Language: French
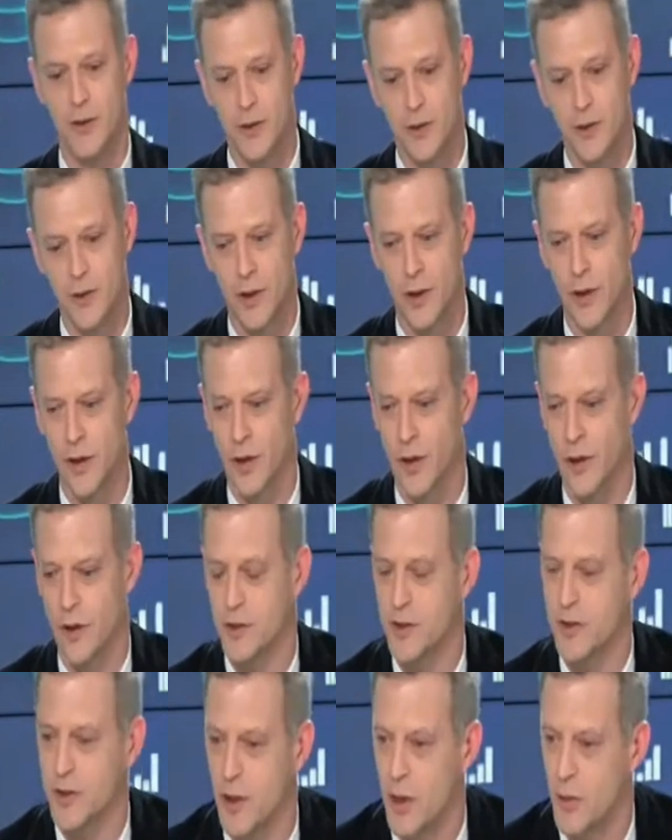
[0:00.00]
de
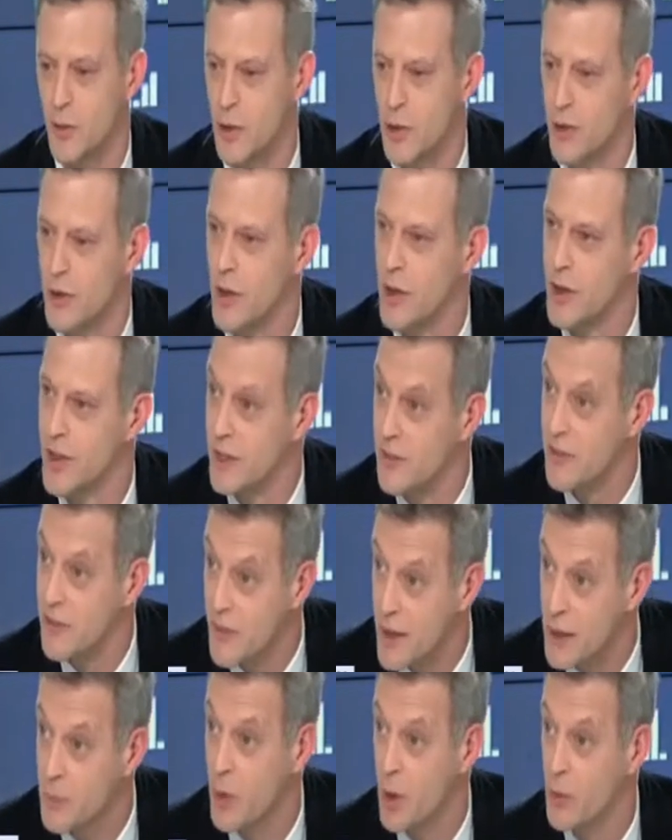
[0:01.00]
l'ensemble des
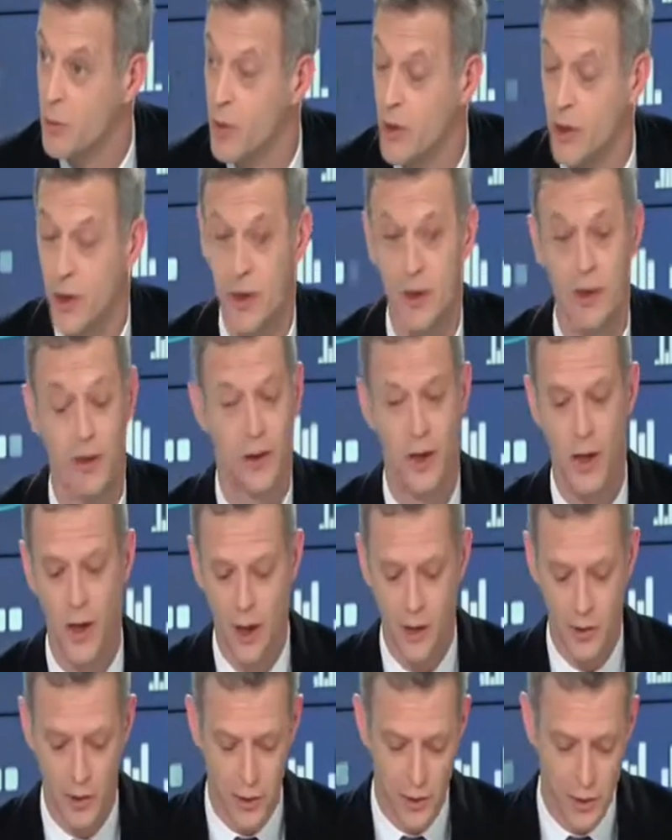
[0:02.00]
Fed members,
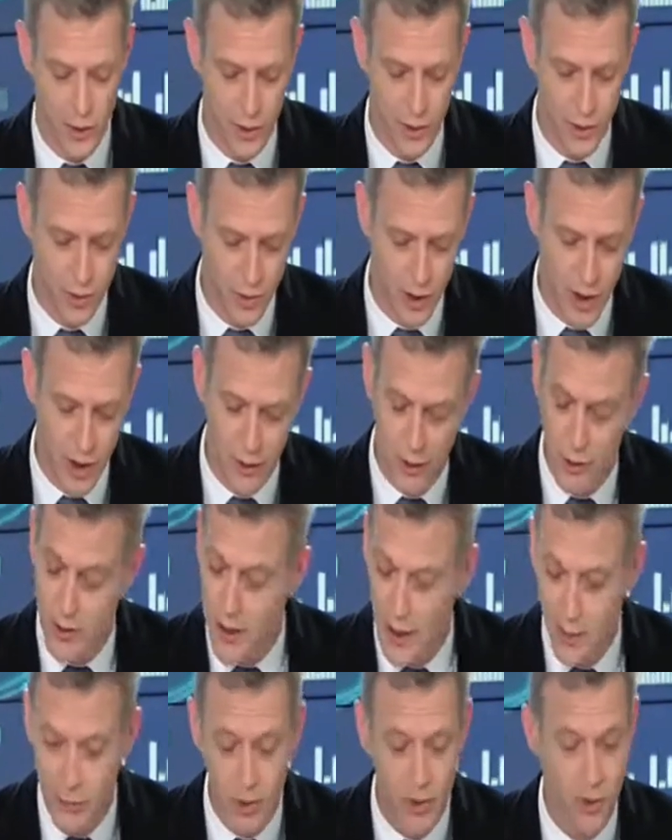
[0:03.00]
que ce soit
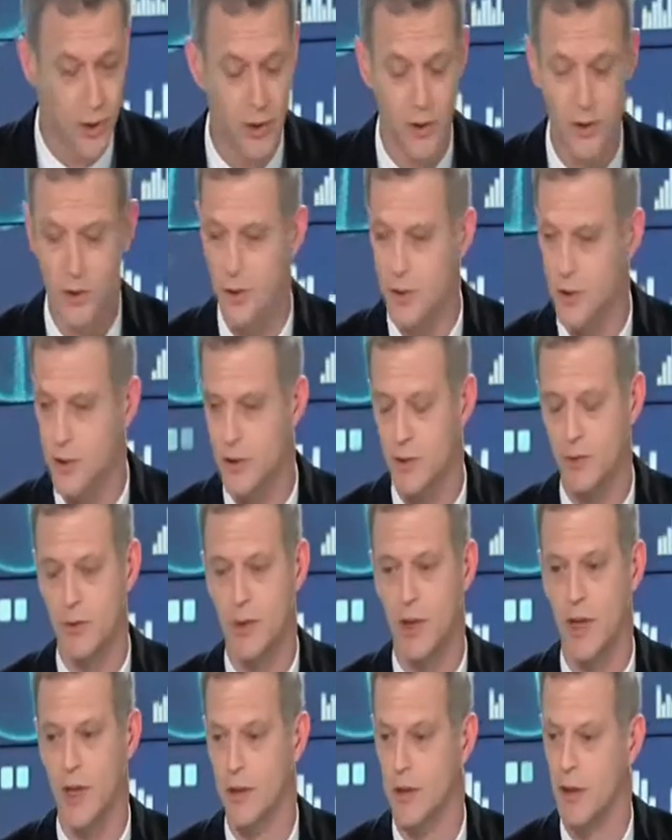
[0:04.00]
Kaplan, que ce
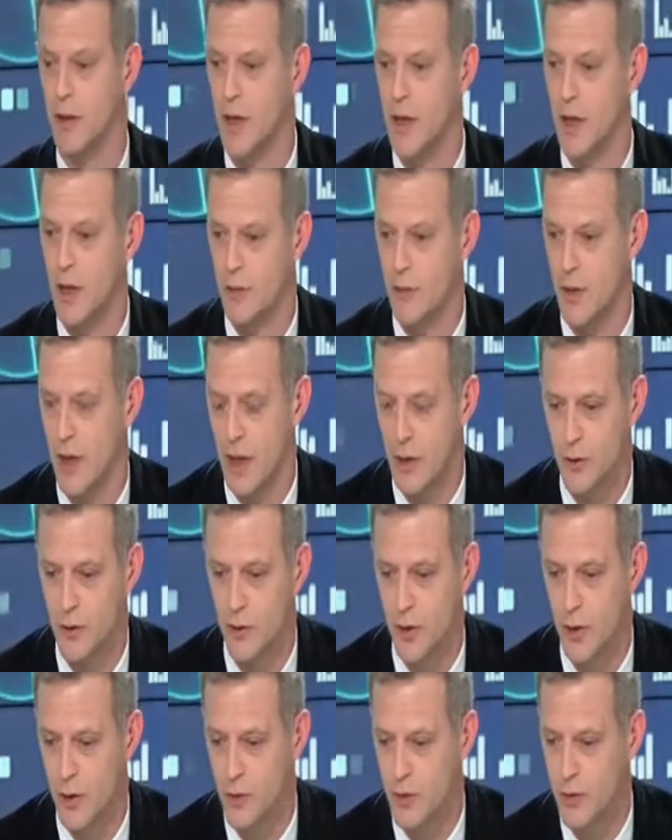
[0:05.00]
soit voilà
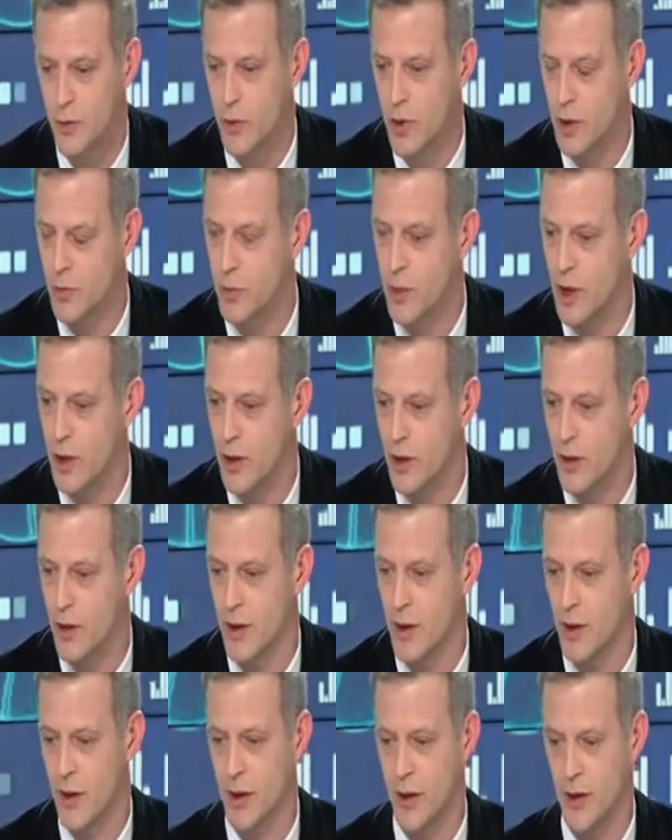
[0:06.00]
tout le tout le
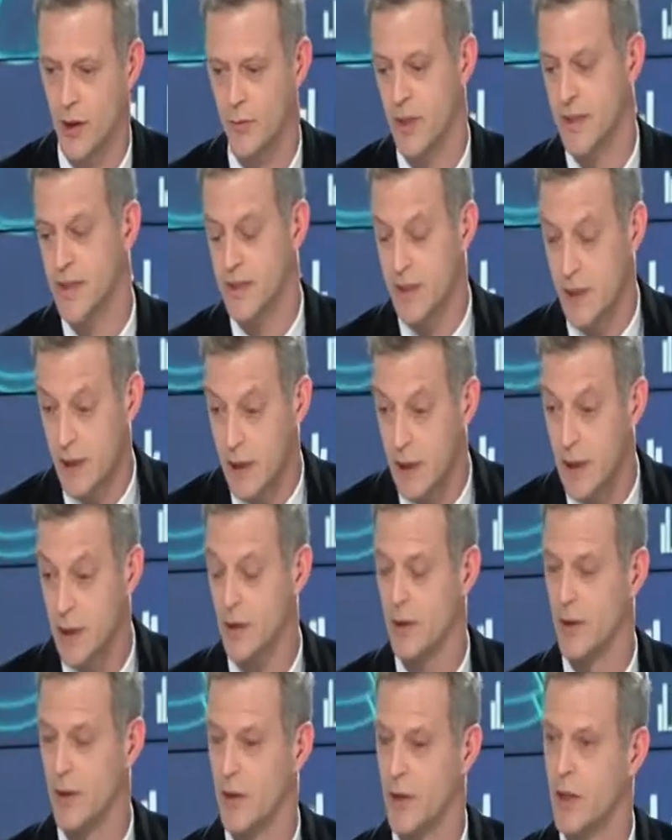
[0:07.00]
board,
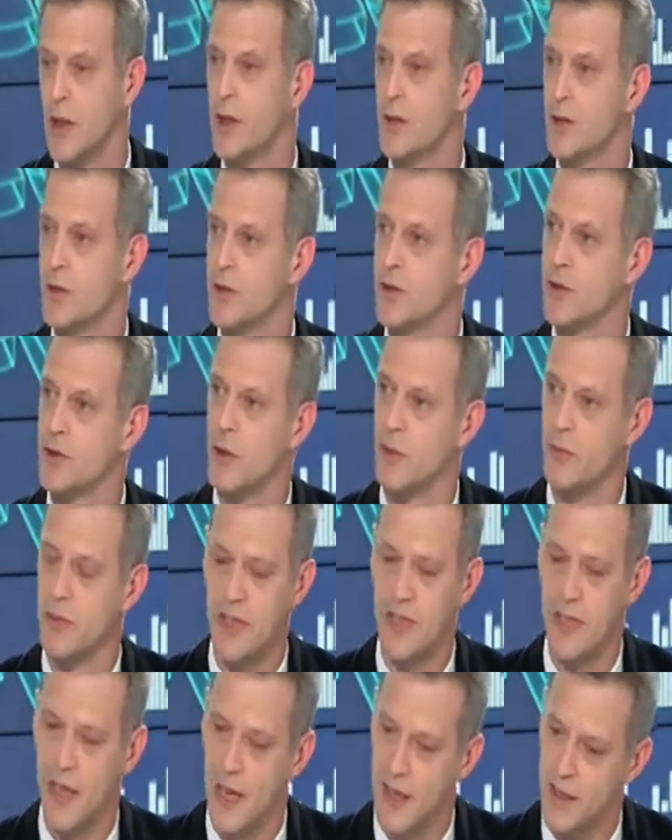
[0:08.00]
Mester, se sont
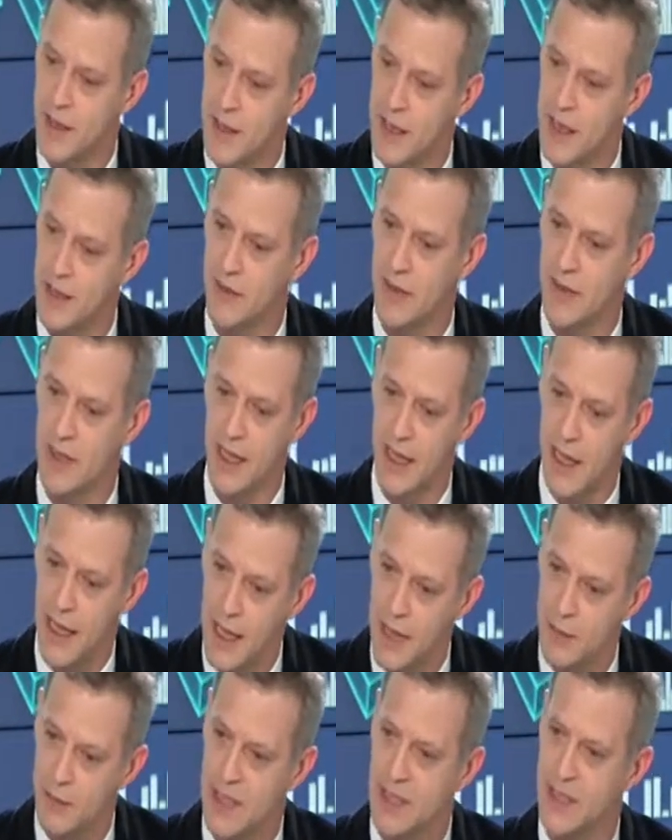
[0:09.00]
mis à délivrer
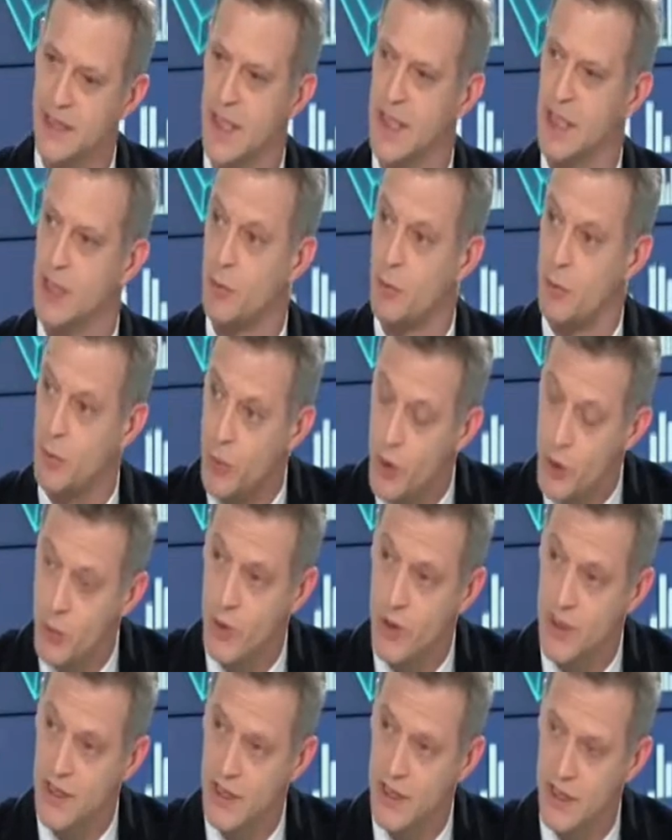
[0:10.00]
un message
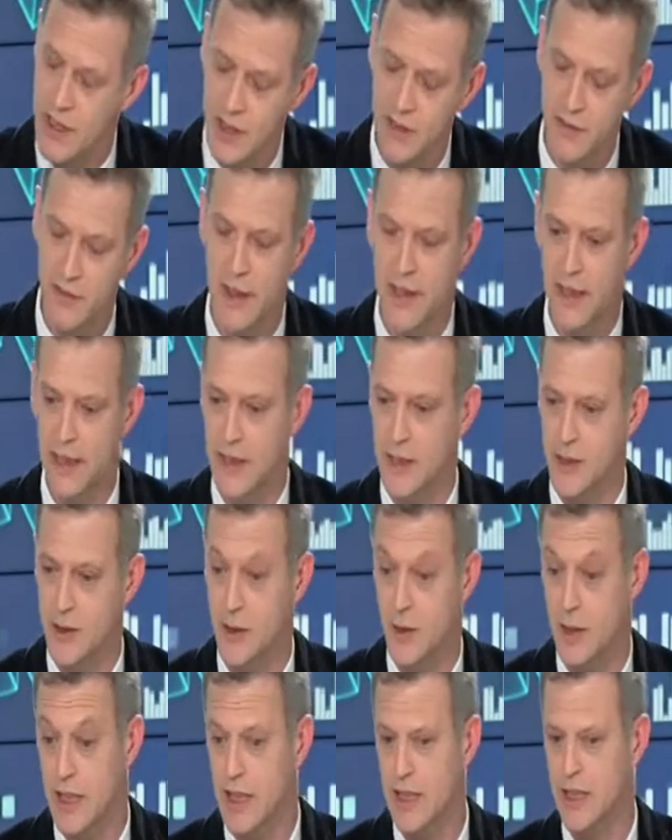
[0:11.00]
plus positif,
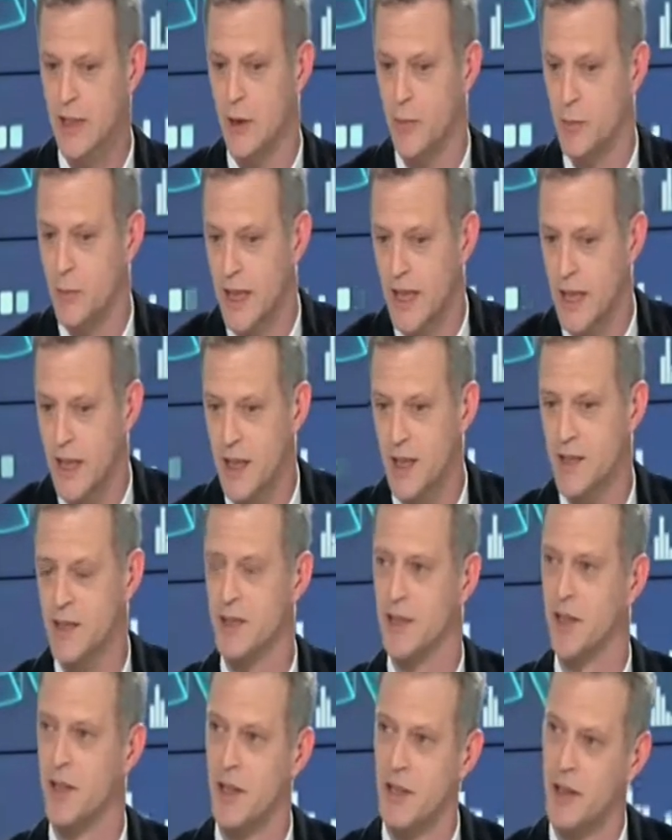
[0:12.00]
ce qui
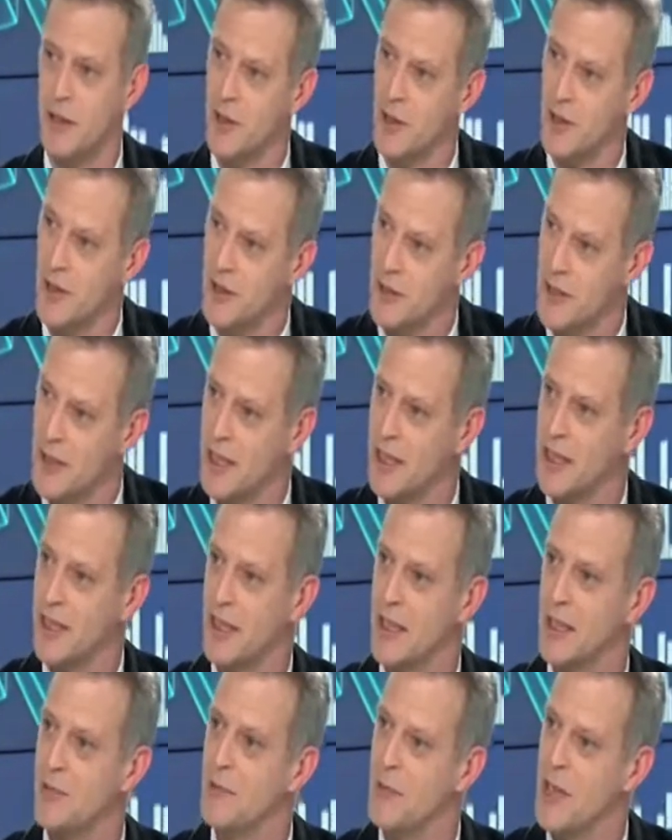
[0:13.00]
berce euh,
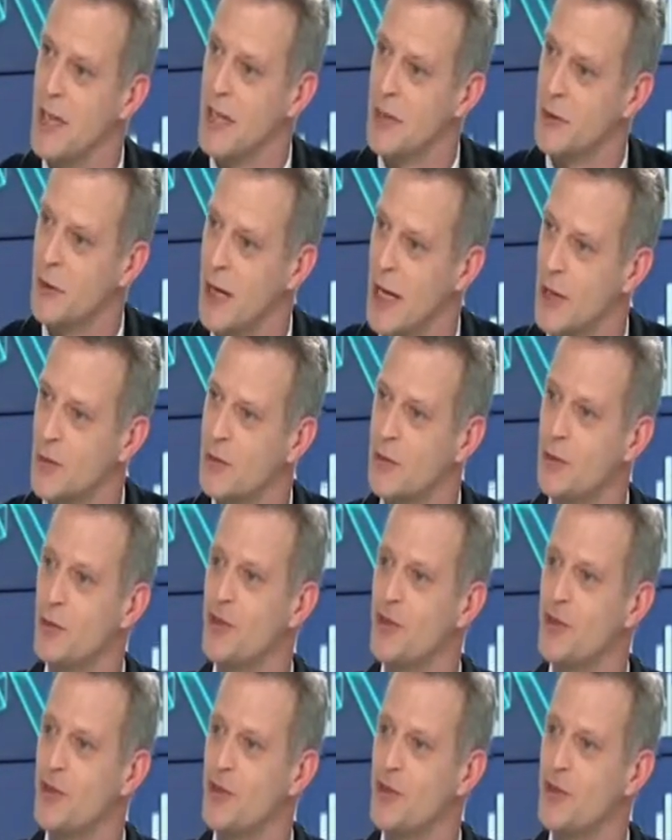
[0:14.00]
et, et, de la